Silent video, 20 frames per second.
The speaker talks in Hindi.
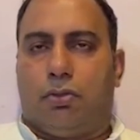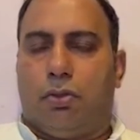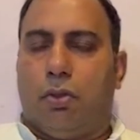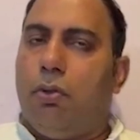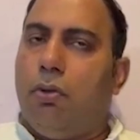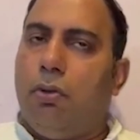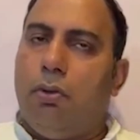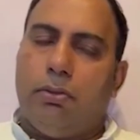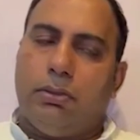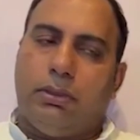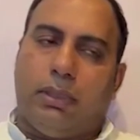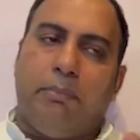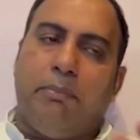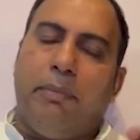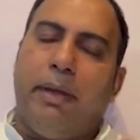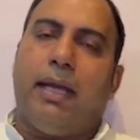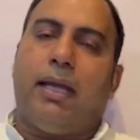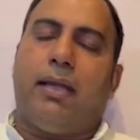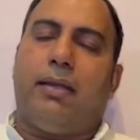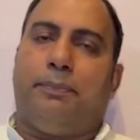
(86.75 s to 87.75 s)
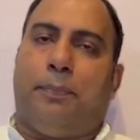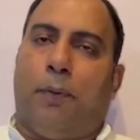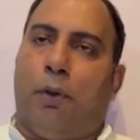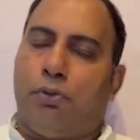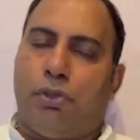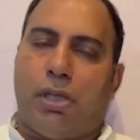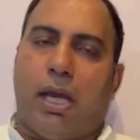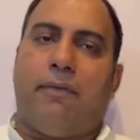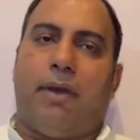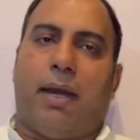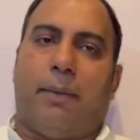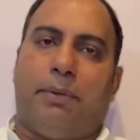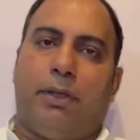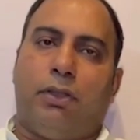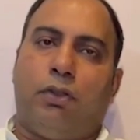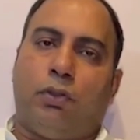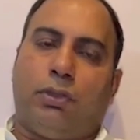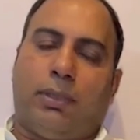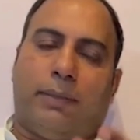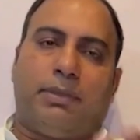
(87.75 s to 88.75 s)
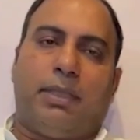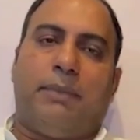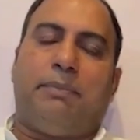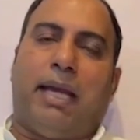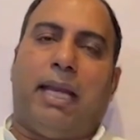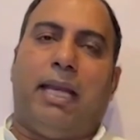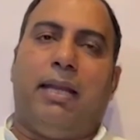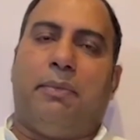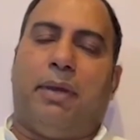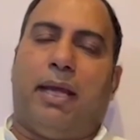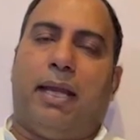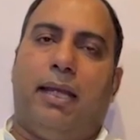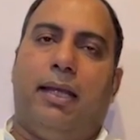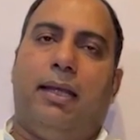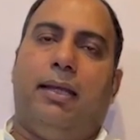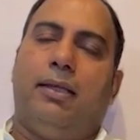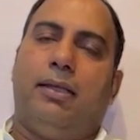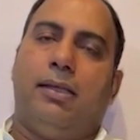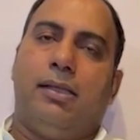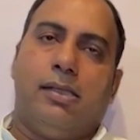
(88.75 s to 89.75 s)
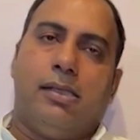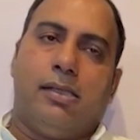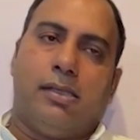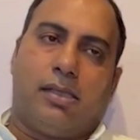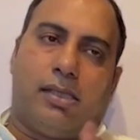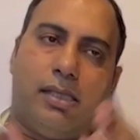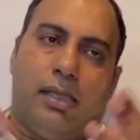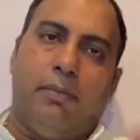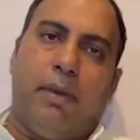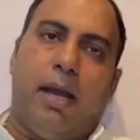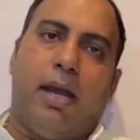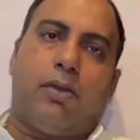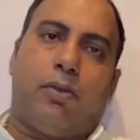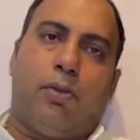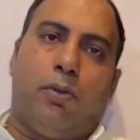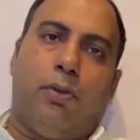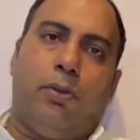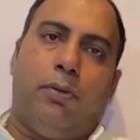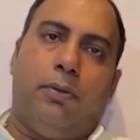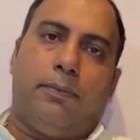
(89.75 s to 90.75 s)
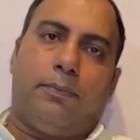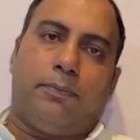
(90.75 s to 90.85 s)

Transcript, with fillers: तो जब मैं पहुंचा वहां पे तो सबसे पहले मैंने सीमा को